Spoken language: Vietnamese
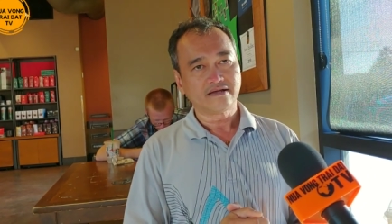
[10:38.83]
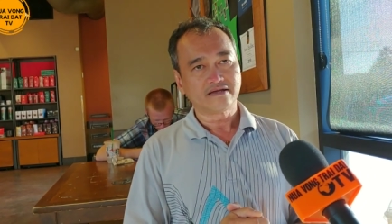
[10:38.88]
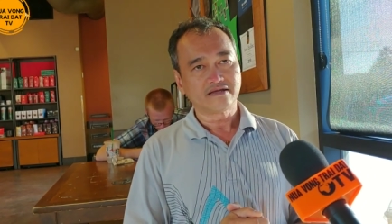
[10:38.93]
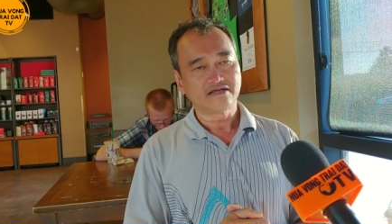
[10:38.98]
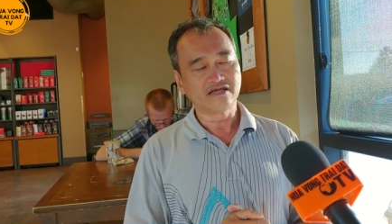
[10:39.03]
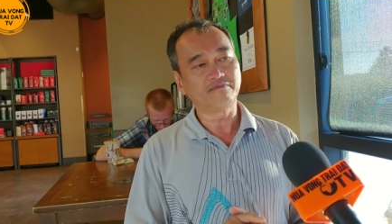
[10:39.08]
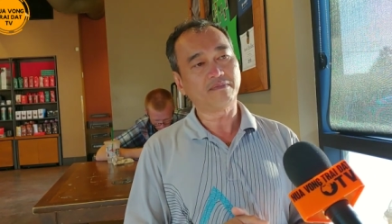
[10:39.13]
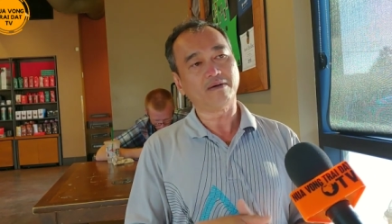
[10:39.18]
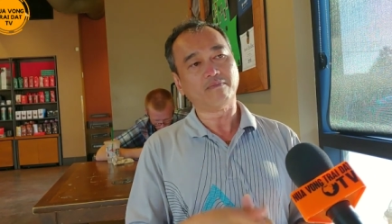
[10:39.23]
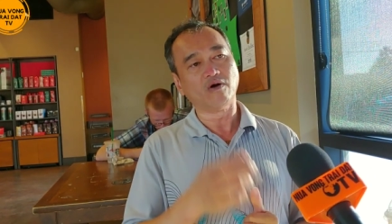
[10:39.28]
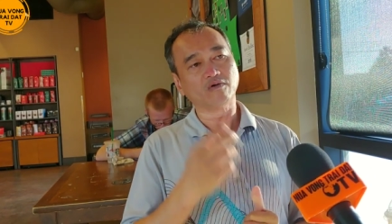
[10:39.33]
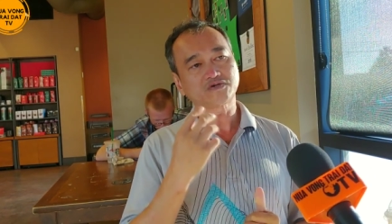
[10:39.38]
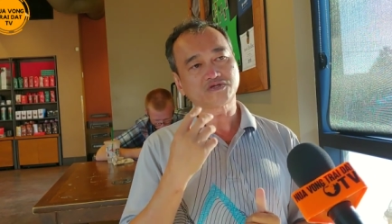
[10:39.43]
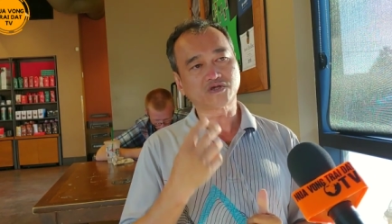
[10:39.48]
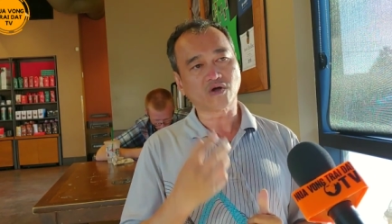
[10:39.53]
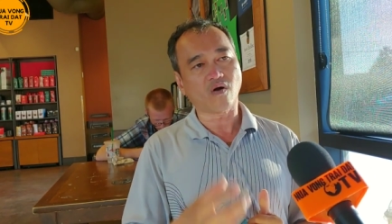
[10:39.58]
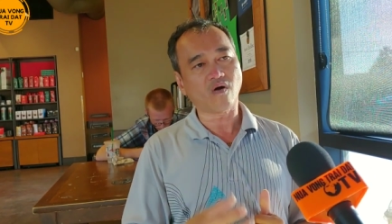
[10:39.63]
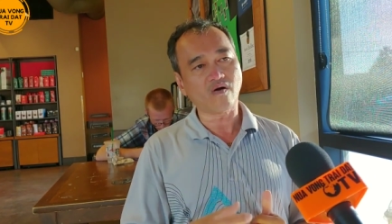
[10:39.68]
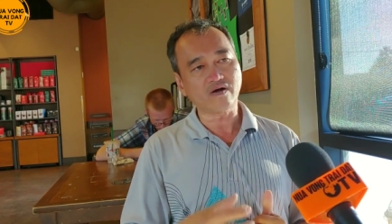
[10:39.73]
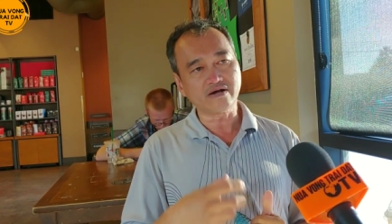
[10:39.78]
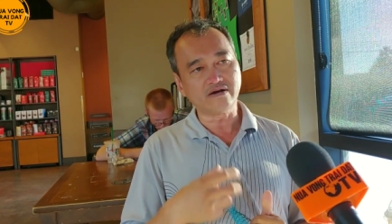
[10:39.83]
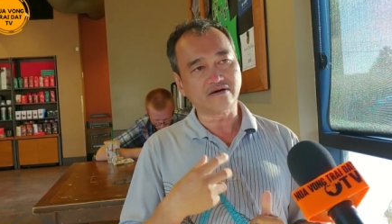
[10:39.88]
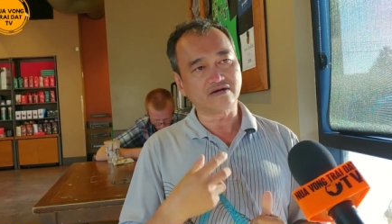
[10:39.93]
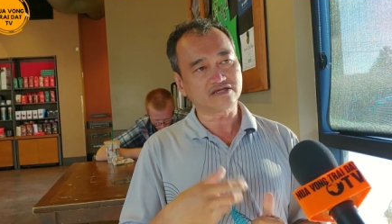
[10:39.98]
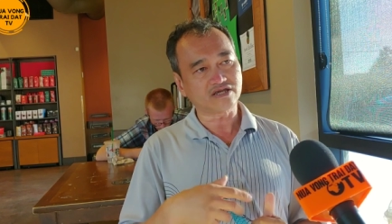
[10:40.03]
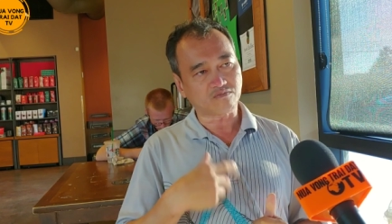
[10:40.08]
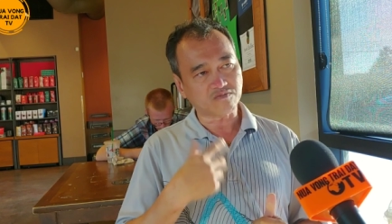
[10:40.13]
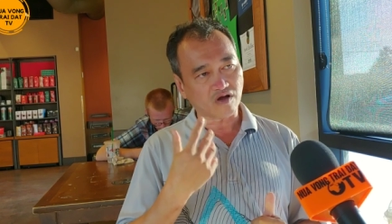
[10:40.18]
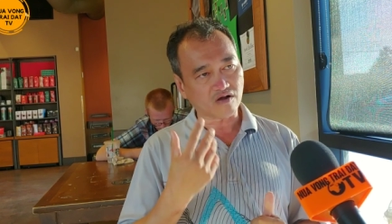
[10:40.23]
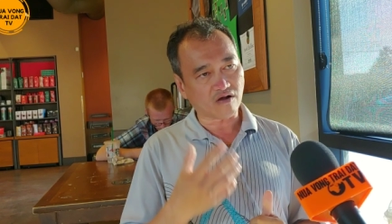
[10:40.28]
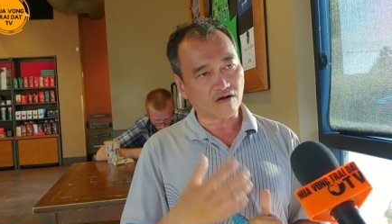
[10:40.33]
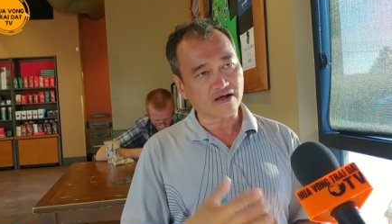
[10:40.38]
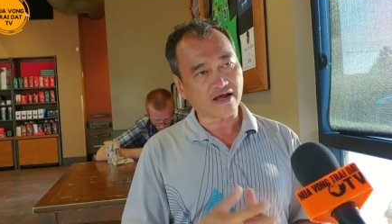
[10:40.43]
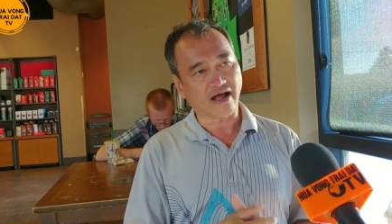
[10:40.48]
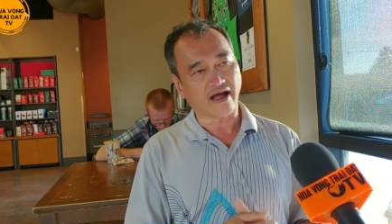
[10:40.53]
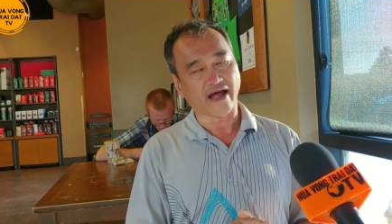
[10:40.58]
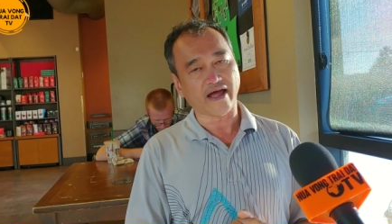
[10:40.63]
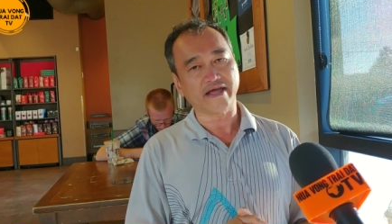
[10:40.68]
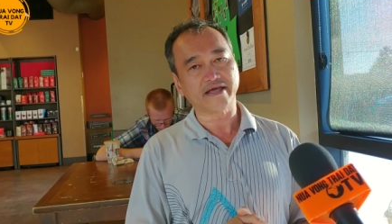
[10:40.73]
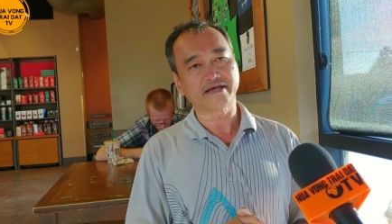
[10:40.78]
Nhưng mà một số người trong đó có
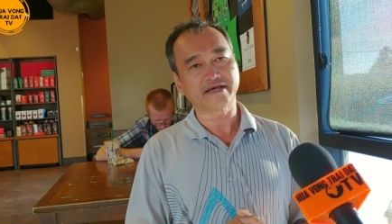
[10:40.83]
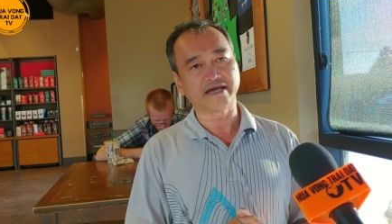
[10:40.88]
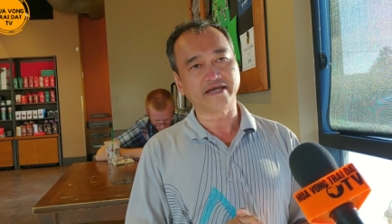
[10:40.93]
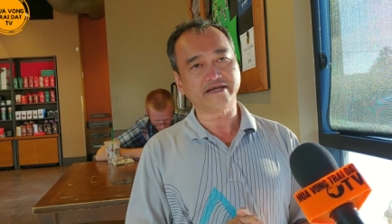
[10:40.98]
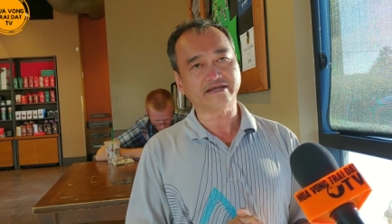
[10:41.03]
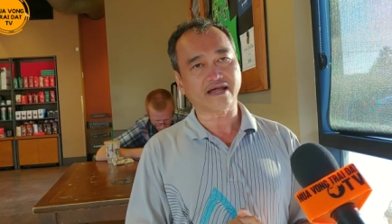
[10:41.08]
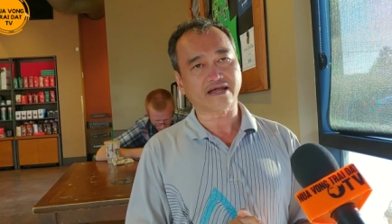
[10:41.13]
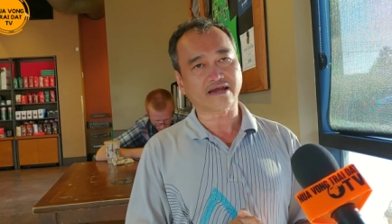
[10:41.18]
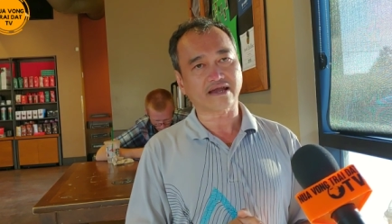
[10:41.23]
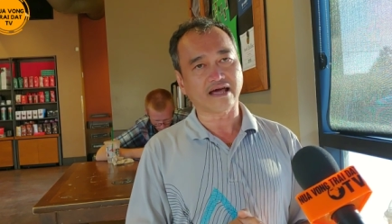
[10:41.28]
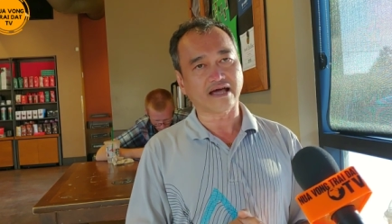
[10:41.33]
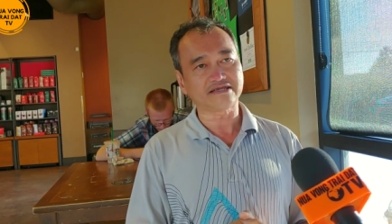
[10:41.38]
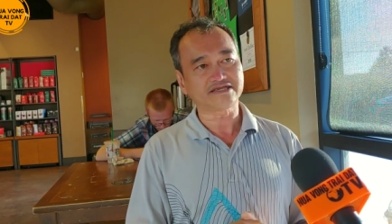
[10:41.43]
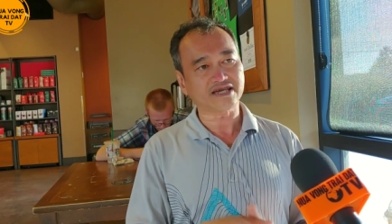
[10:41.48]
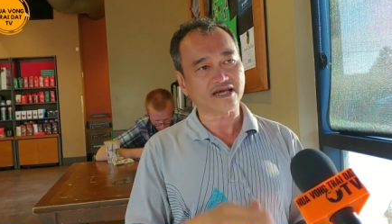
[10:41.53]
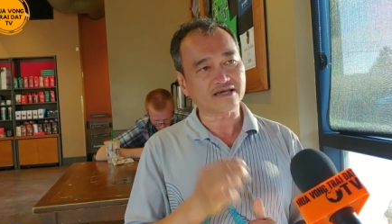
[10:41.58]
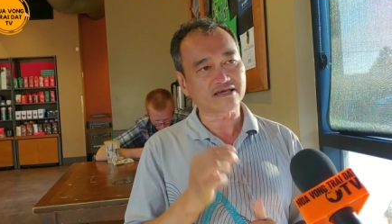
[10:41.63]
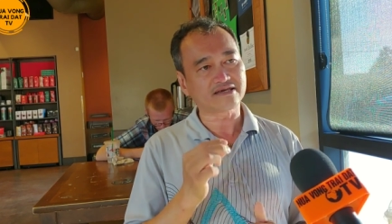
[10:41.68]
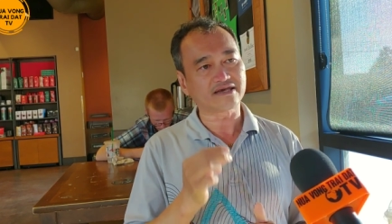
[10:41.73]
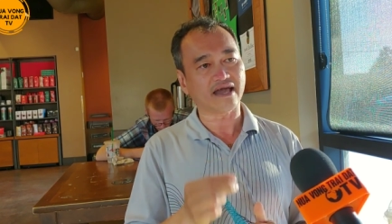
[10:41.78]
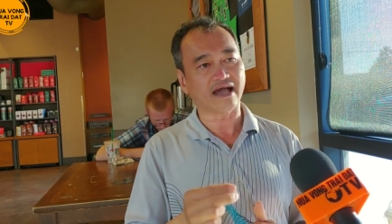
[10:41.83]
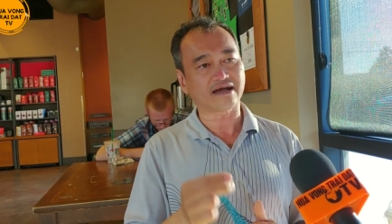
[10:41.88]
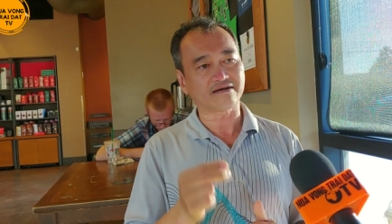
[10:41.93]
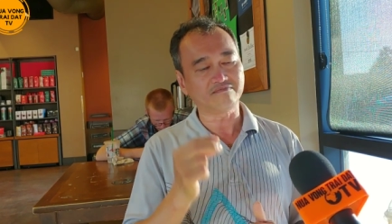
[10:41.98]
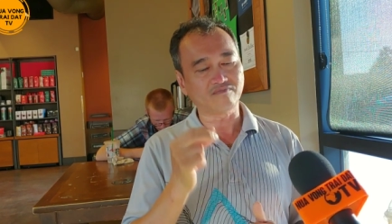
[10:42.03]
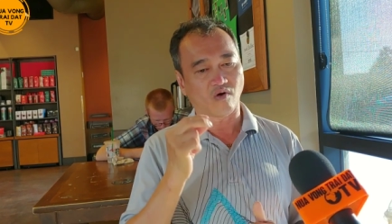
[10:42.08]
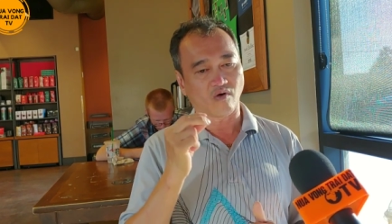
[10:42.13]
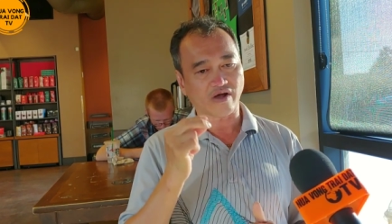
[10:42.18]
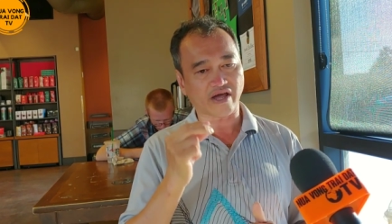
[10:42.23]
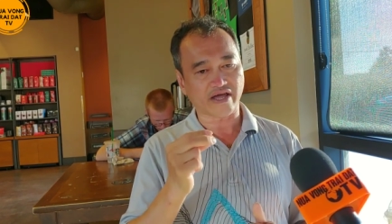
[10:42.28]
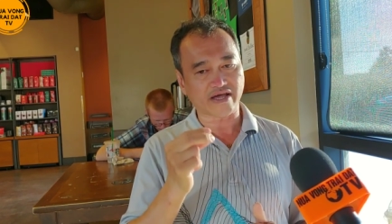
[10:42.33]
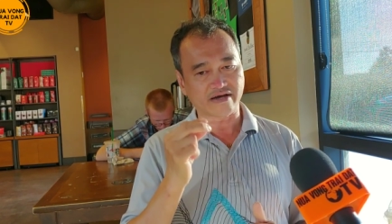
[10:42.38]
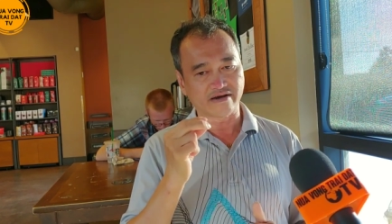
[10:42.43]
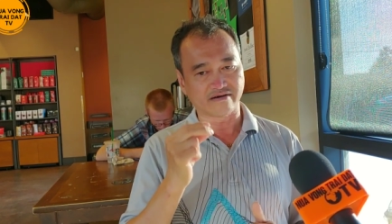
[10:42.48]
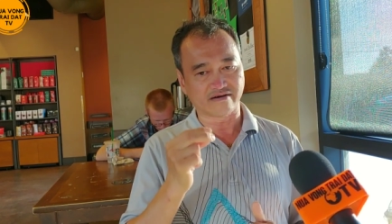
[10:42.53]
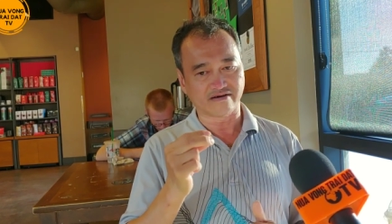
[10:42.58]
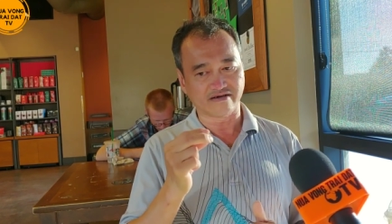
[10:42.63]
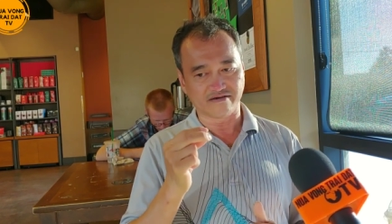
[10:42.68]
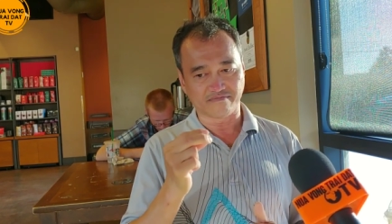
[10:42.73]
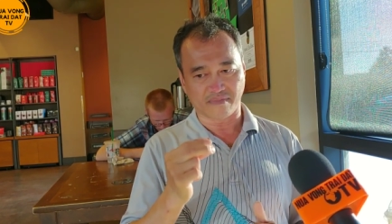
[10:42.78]
Khải nghĩ rằng là chắc chắn một cái
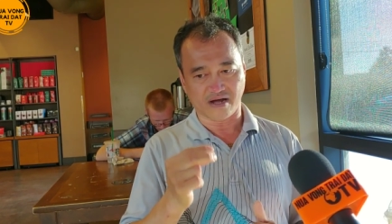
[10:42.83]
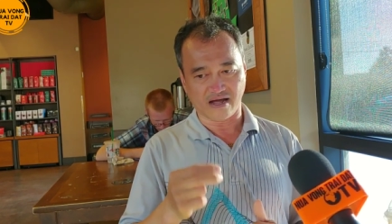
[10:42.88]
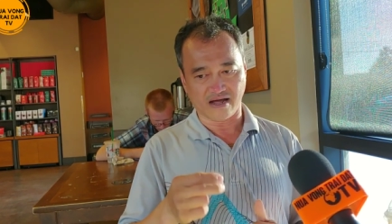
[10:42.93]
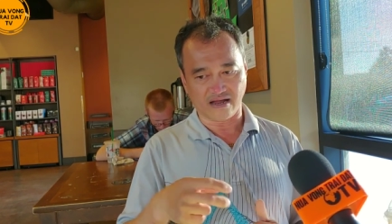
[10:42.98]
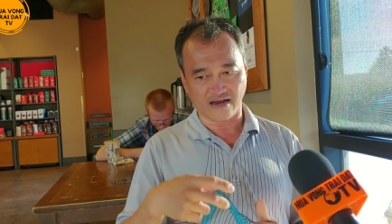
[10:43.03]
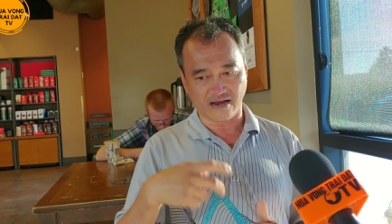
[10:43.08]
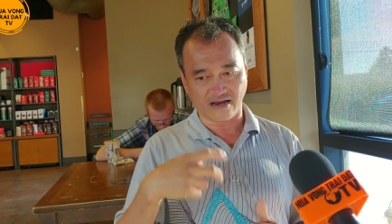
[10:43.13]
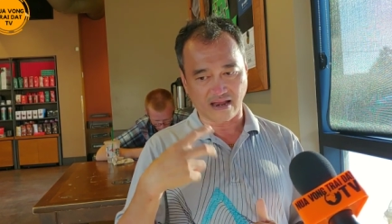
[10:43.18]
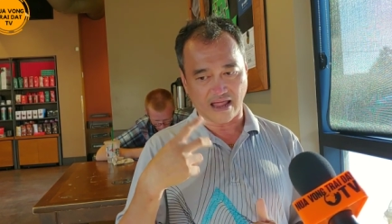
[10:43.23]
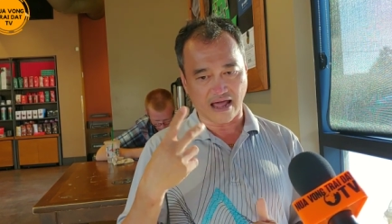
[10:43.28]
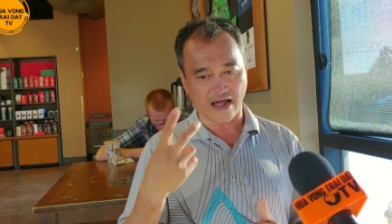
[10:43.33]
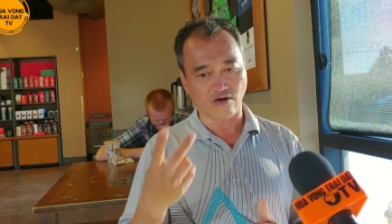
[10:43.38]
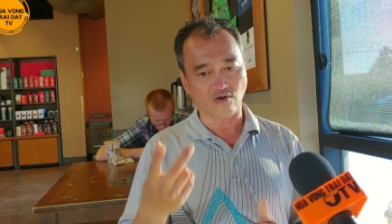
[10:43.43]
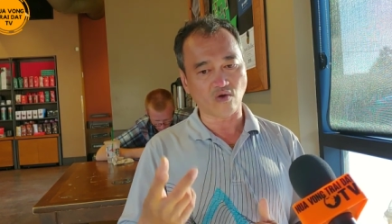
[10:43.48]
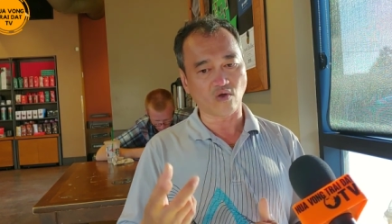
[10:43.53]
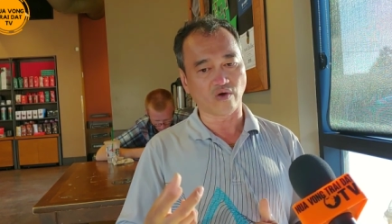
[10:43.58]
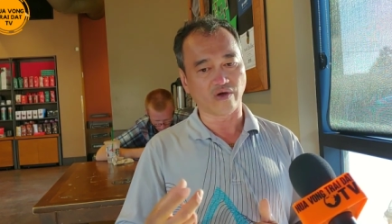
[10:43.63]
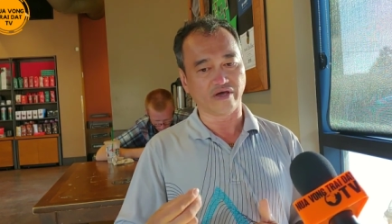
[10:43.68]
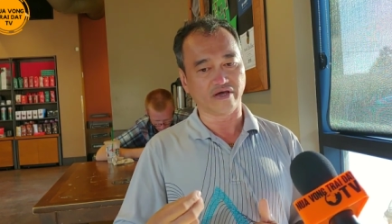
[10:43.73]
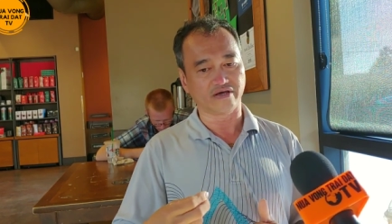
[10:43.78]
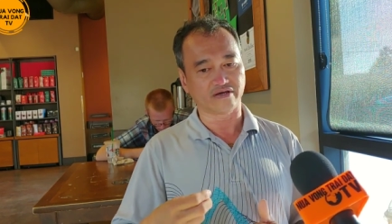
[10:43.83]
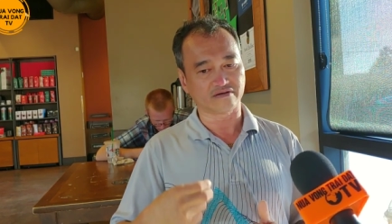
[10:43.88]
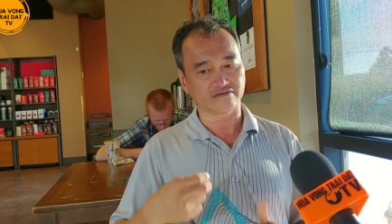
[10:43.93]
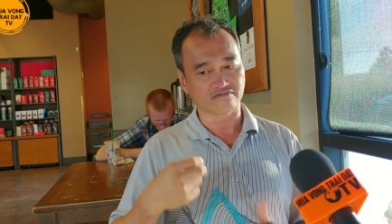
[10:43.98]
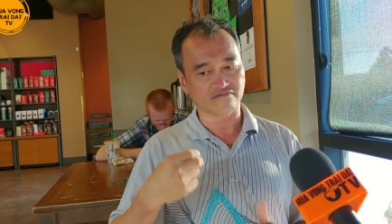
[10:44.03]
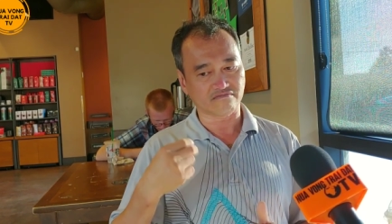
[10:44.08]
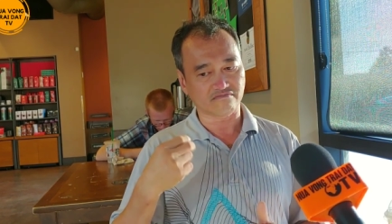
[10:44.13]
người mà lão luyện